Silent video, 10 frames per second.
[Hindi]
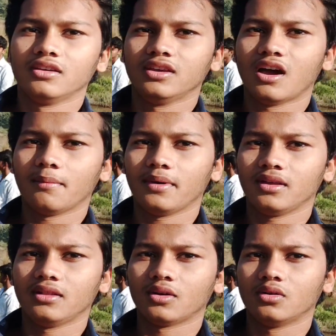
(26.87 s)
यहाँ पे
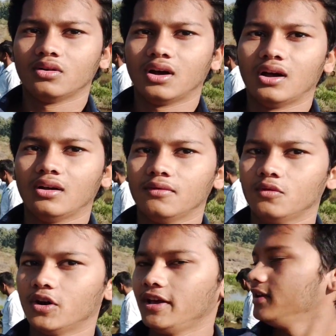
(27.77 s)
देखो हाँ
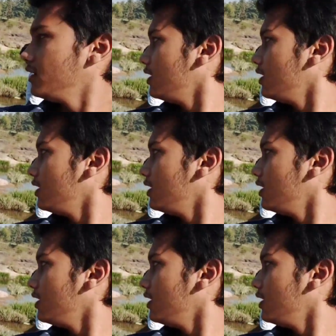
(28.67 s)
वो रही